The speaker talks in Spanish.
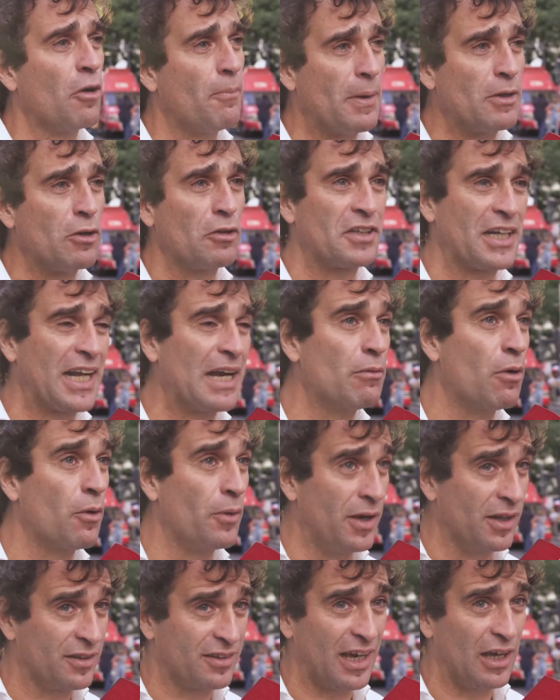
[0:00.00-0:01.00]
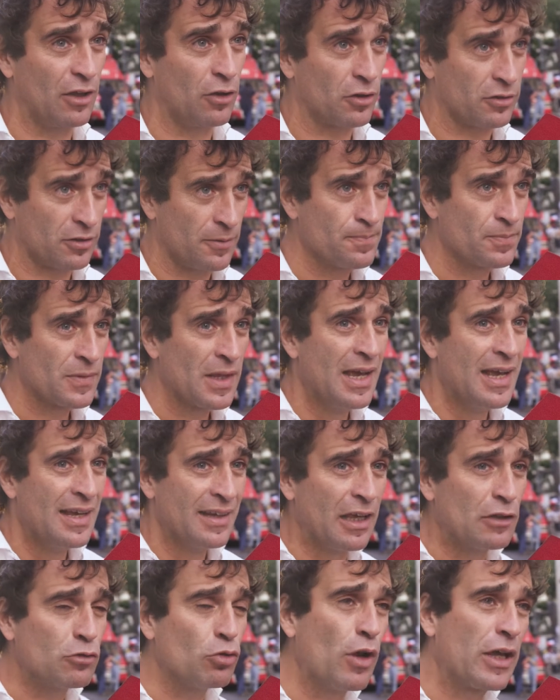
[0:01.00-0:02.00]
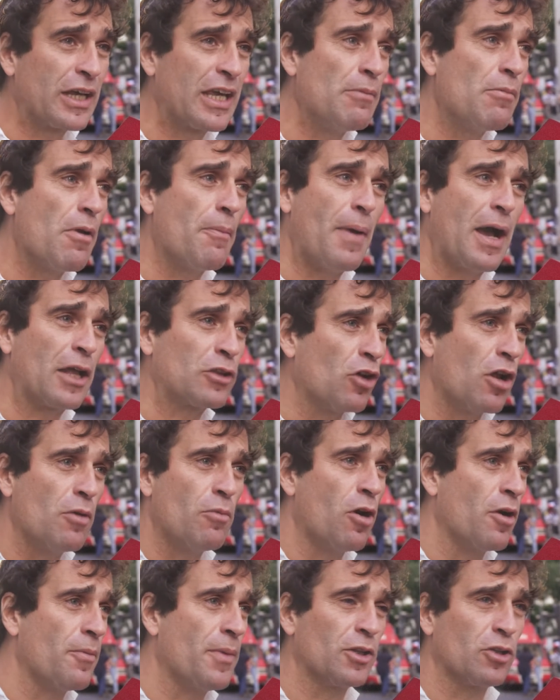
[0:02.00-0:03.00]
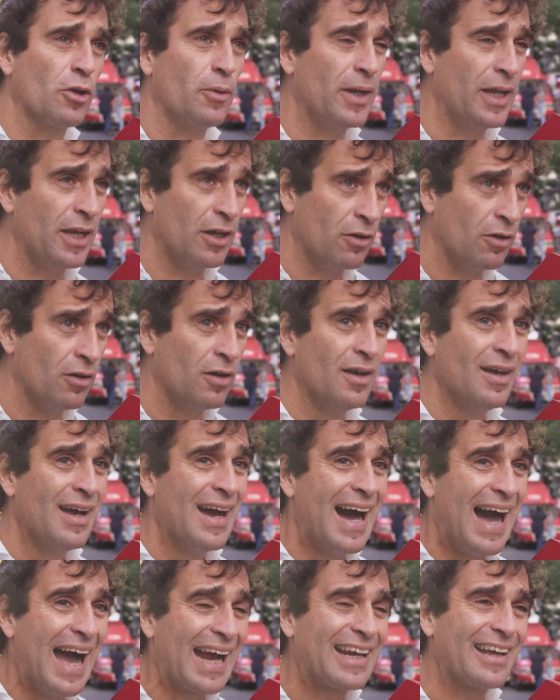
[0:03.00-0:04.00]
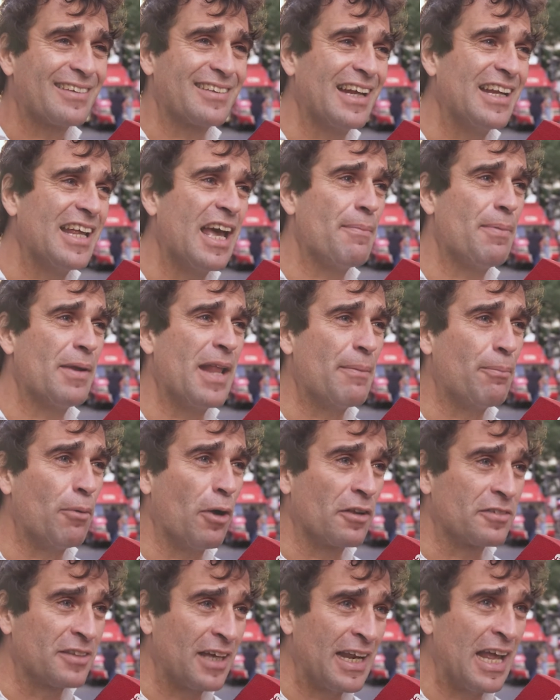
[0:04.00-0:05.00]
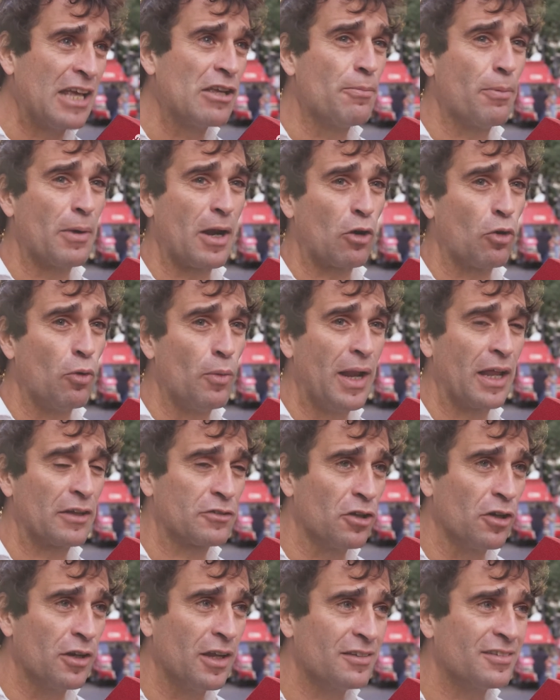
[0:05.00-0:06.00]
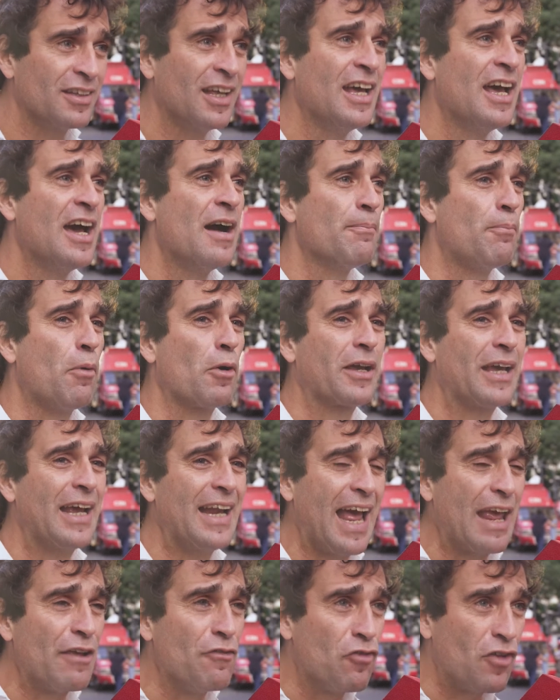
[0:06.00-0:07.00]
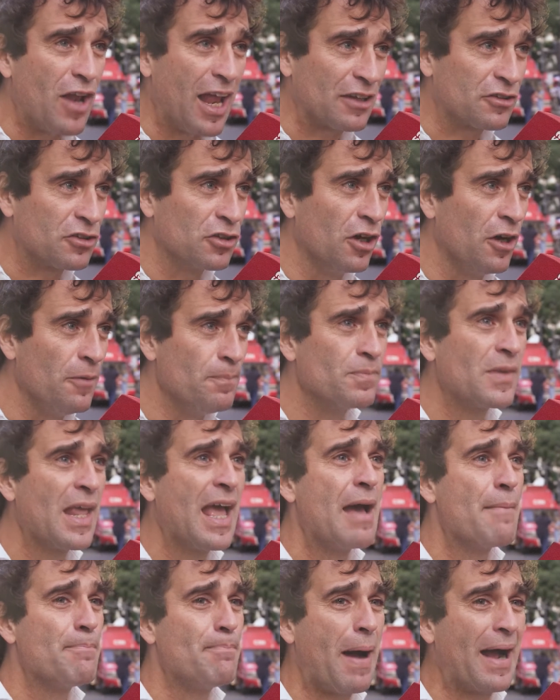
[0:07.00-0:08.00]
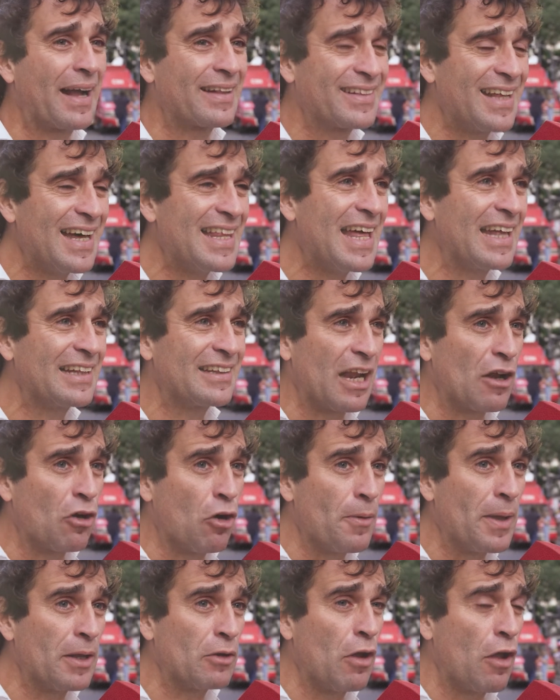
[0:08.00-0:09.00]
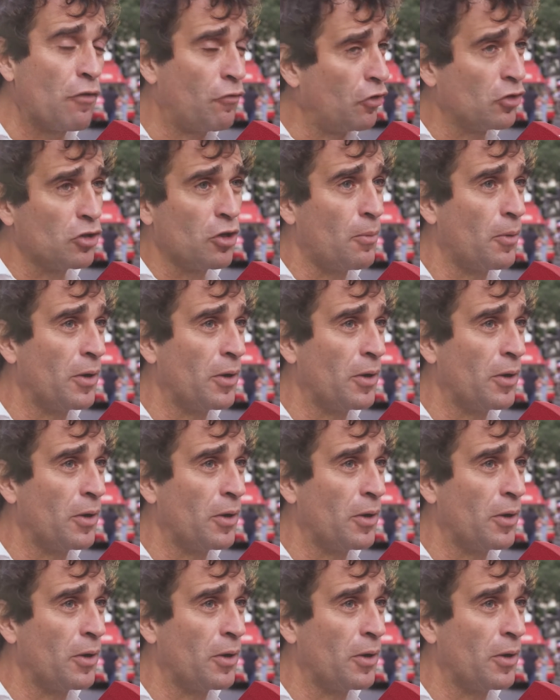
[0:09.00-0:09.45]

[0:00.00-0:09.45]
compañeros acá movilizados. Y es un ejemplo para todo el movimiento obrero. Hay que salir a pelear por el salario y por las jubilaciones porque la inflación pactada entre el gobierno y el Fondo